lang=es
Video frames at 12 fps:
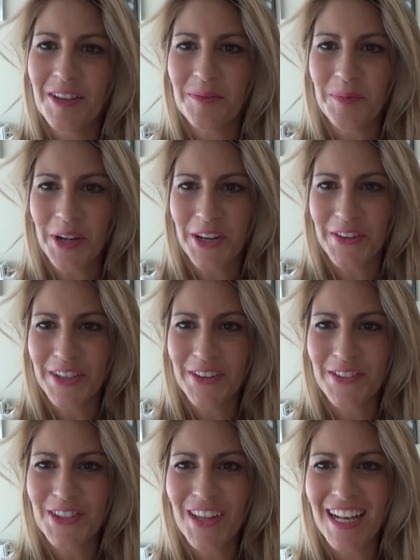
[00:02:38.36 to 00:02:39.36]
Bueno,
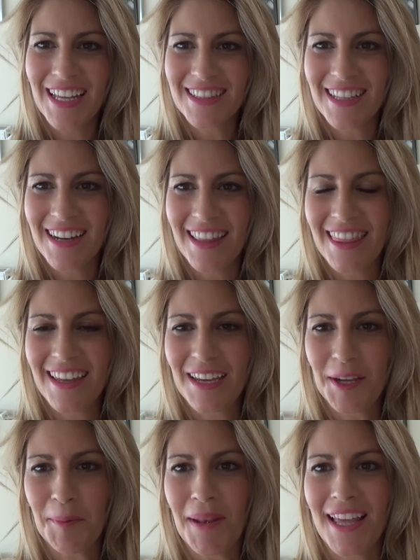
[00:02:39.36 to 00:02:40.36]
llevo toda la
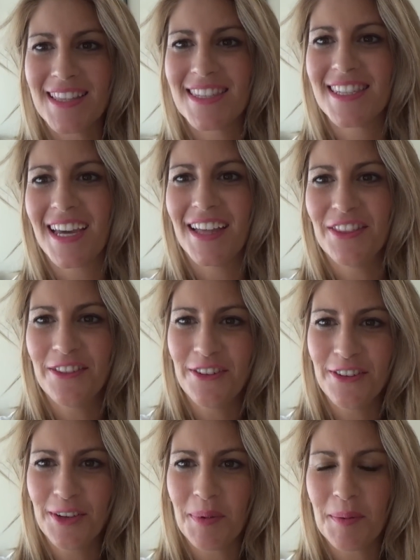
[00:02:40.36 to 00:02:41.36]
tarde
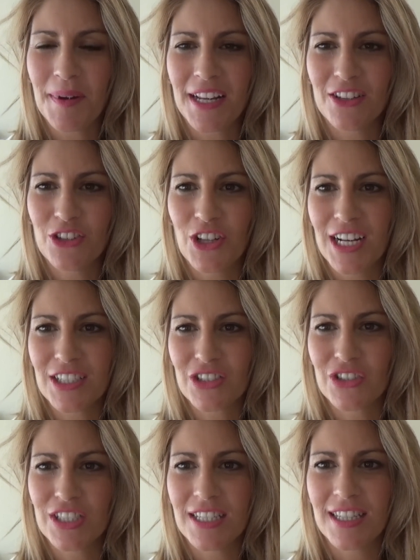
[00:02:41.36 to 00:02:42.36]
planchando y preparando todas las
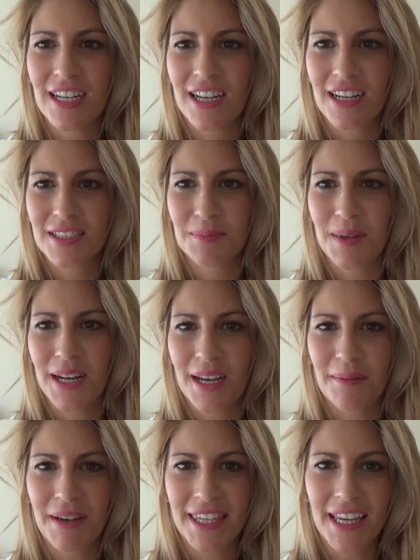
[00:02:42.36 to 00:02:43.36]
cositas
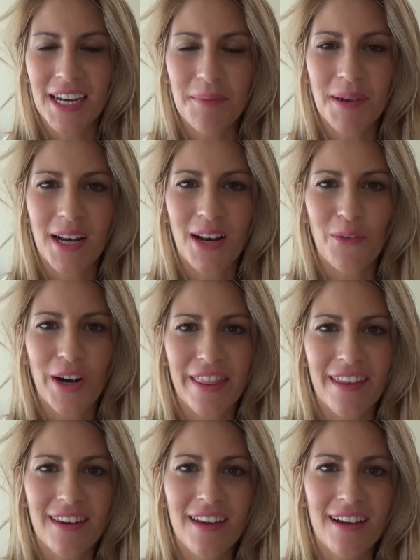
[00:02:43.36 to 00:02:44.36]
para mañana, para la
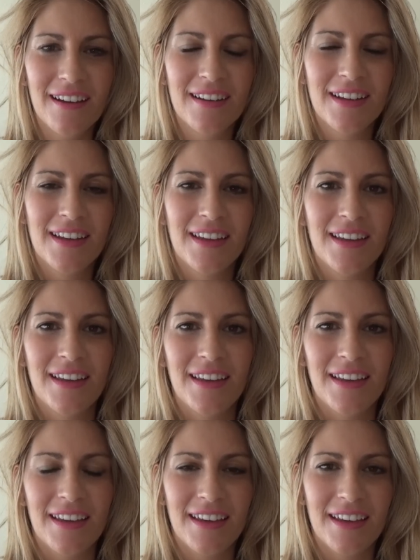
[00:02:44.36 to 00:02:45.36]
guardería.
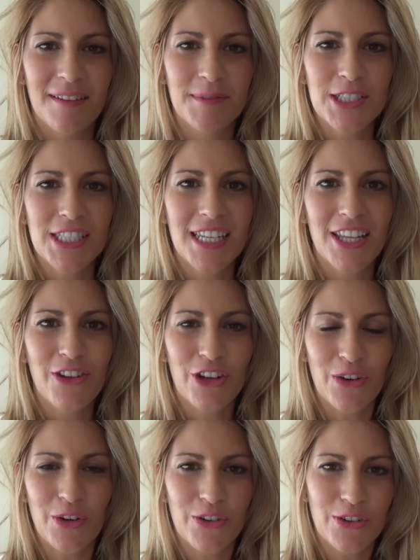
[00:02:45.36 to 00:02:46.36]
Eh, hemos tenido
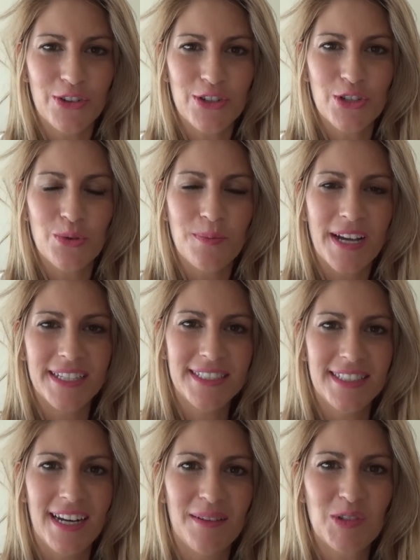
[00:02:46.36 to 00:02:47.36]
reunión con su
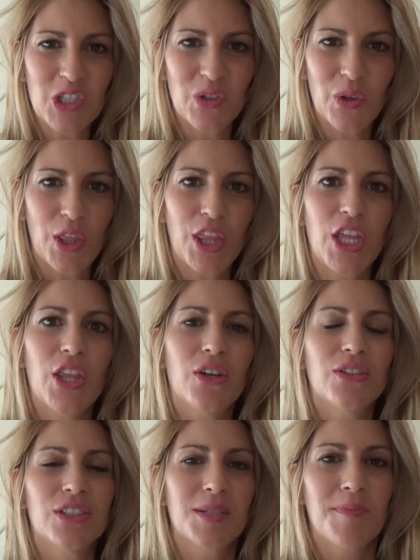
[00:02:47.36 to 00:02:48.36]
maestra, la hemos
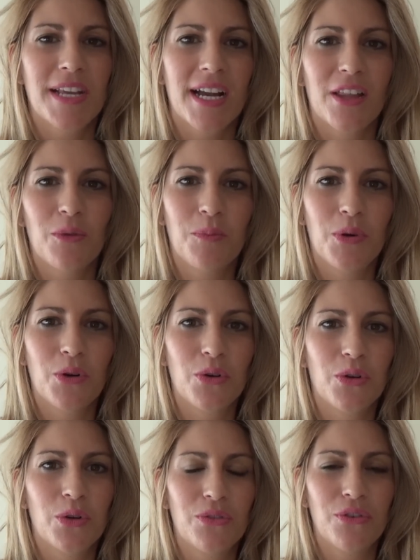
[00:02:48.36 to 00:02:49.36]
conocido, nos ha explicado un
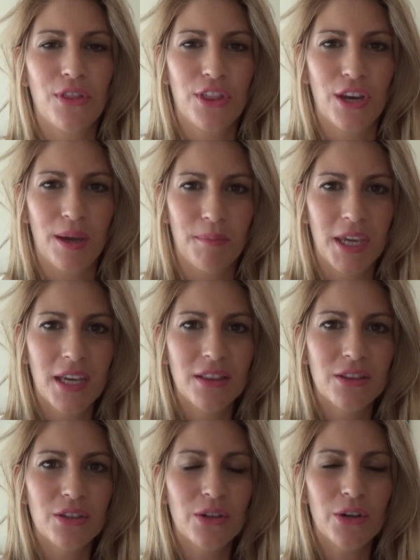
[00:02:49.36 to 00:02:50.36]
poco el
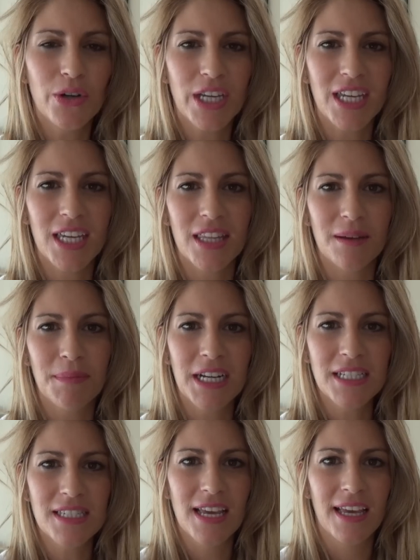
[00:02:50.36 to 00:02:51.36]
funcionamiento y demás,